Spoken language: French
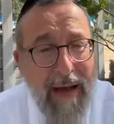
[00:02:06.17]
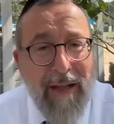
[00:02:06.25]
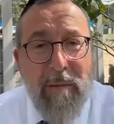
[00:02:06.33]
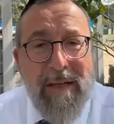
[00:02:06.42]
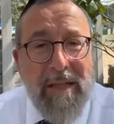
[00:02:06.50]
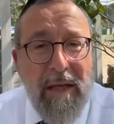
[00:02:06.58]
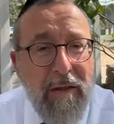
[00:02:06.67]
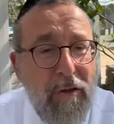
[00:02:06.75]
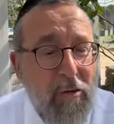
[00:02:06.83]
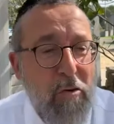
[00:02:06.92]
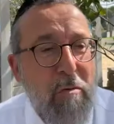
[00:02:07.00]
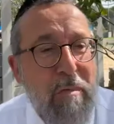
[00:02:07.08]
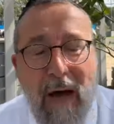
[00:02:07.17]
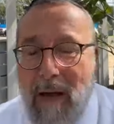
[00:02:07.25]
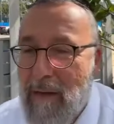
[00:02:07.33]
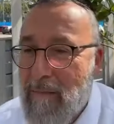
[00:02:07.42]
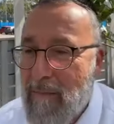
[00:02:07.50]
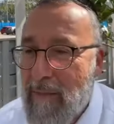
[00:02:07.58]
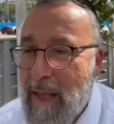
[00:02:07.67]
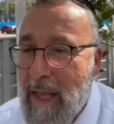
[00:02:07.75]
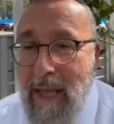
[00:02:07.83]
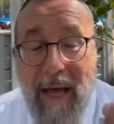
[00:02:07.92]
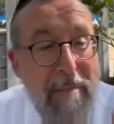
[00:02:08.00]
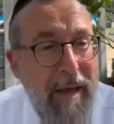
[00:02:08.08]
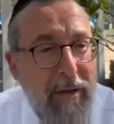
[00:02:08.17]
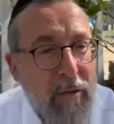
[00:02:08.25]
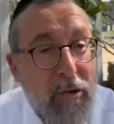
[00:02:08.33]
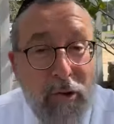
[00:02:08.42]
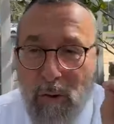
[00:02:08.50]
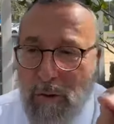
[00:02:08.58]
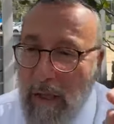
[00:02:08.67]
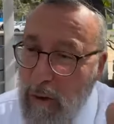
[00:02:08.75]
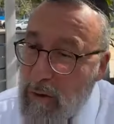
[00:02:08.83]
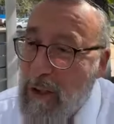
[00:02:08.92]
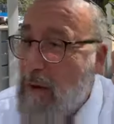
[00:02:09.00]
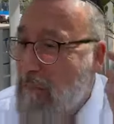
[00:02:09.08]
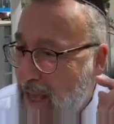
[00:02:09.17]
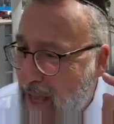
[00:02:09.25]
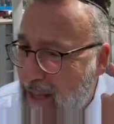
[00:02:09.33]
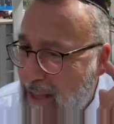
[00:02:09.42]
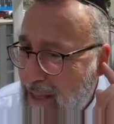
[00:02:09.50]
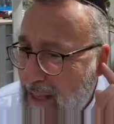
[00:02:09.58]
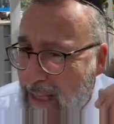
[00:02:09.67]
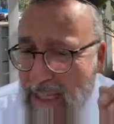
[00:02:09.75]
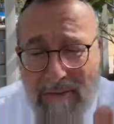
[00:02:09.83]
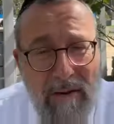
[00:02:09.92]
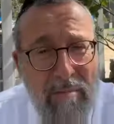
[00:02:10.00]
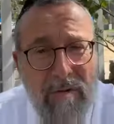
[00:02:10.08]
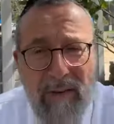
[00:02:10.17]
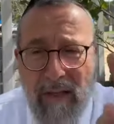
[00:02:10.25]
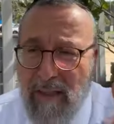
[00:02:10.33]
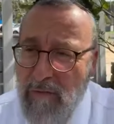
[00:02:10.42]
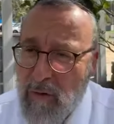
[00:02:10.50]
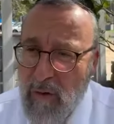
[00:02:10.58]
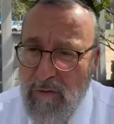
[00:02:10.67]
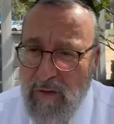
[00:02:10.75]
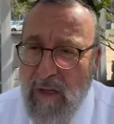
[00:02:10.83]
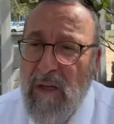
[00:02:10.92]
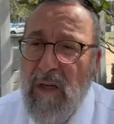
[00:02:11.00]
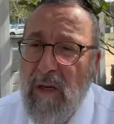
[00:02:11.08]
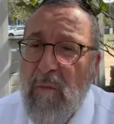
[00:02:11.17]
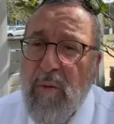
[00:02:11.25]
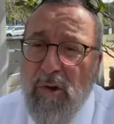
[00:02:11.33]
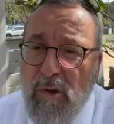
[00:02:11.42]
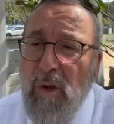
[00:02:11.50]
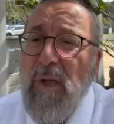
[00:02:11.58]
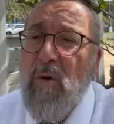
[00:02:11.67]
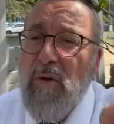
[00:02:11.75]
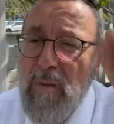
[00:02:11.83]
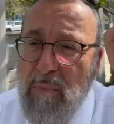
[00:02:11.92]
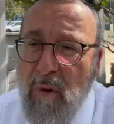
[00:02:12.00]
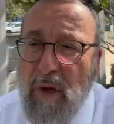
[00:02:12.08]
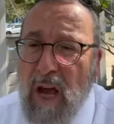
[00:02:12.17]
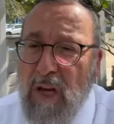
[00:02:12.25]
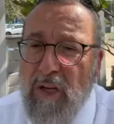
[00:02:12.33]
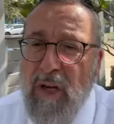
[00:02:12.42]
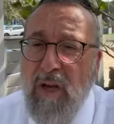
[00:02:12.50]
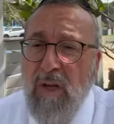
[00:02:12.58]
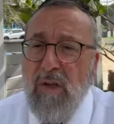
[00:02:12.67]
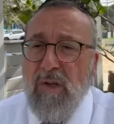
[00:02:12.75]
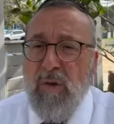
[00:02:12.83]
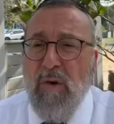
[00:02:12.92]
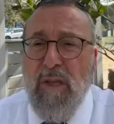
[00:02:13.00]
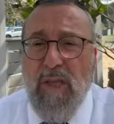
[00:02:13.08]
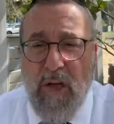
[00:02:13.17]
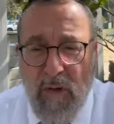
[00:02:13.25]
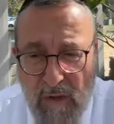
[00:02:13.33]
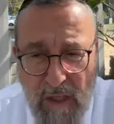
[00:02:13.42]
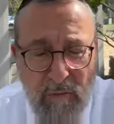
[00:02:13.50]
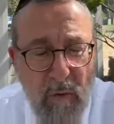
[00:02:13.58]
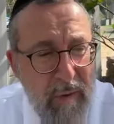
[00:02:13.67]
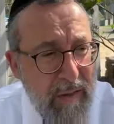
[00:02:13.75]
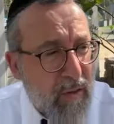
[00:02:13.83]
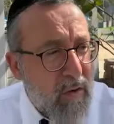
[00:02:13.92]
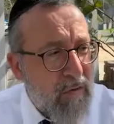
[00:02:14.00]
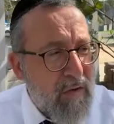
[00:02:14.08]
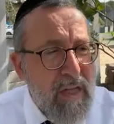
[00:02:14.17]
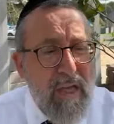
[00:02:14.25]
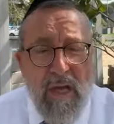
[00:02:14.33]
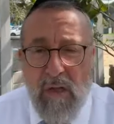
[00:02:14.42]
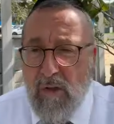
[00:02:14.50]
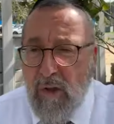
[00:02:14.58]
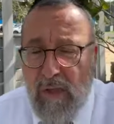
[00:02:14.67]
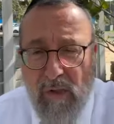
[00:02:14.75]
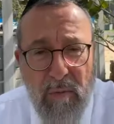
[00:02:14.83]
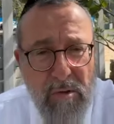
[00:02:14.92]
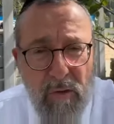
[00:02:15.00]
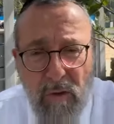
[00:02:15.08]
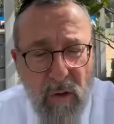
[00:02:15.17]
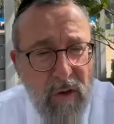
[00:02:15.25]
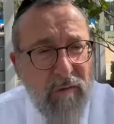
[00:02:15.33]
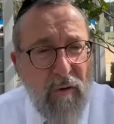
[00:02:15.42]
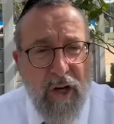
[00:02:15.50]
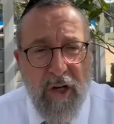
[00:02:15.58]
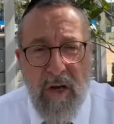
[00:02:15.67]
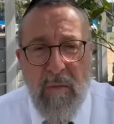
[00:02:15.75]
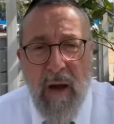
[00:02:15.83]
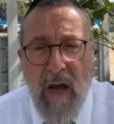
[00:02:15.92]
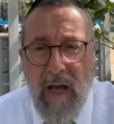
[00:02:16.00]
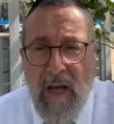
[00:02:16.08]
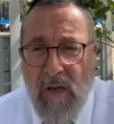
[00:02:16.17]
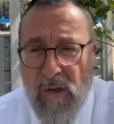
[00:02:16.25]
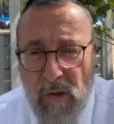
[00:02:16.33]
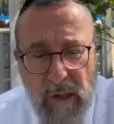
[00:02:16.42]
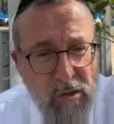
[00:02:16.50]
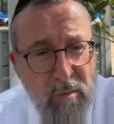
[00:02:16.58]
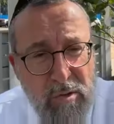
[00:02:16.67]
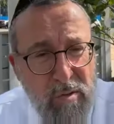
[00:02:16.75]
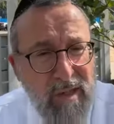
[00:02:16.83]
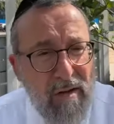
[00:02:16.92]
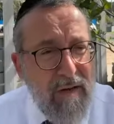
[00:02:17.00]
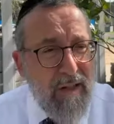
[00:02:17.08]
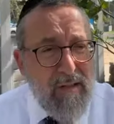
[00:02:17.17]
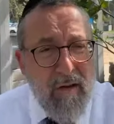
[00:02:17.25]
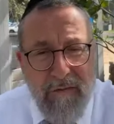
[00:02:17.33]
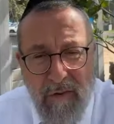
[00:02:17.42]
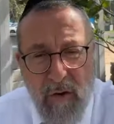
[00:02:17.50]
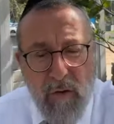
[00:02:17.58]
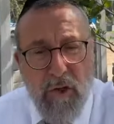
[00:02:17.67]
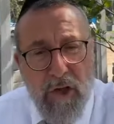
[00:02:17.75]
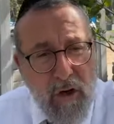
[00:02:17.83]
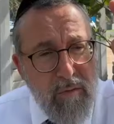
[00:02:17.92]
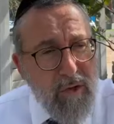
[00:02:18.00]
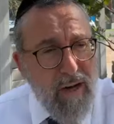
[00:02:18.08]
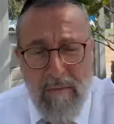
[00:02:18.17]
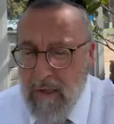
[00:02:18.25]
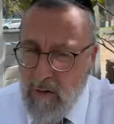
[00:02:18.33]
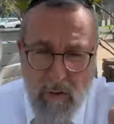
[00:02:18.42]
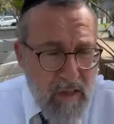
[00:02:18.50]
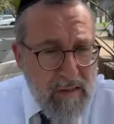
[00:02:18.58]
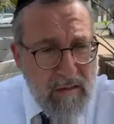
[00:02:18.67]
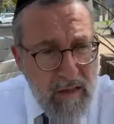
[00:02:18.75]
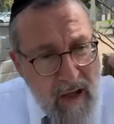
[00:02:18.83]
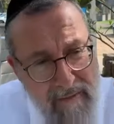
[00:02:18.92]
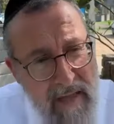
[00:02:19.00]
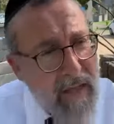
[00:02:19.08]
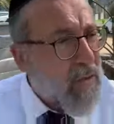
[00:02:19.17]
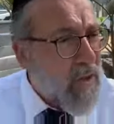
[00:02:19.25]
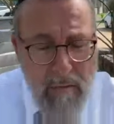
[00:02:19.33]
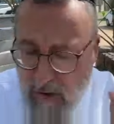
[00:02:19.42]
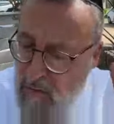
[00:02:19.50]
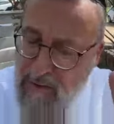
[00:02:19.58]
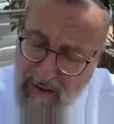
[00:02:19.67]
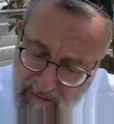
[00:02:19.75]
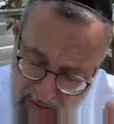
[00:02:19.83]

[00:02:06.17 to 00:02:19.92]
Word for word: la Gemara dans ma Yoma, elle ramène une chose. Écoutez-moi bien, ça va bouleverser votre vie. Pour ceux qui ont des blocages, ceux qui ont des choses qui ne vont pas dans leur vie, ceux qui ont besoin de réfoua les mains, ceux qui ont besoin d'avoir des enfants, le shalom dans la maison, etc. Écoutez-moi